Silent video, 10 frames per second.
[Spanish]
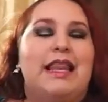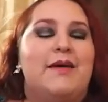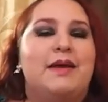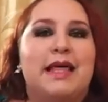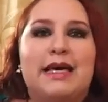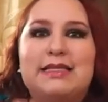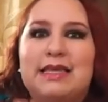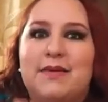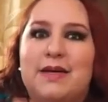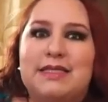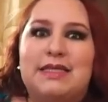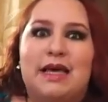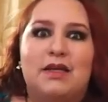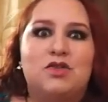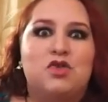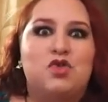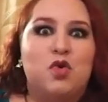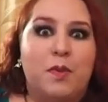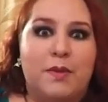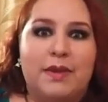La verdad es que va a estar
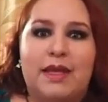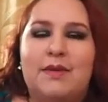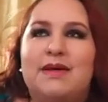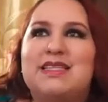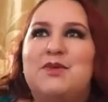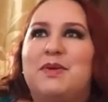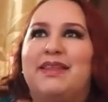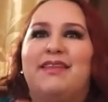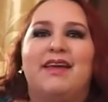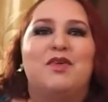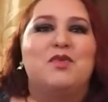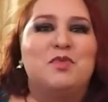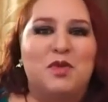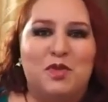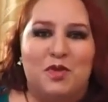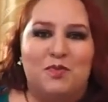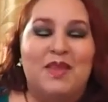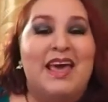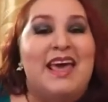súper bien y vas a aprender un montón.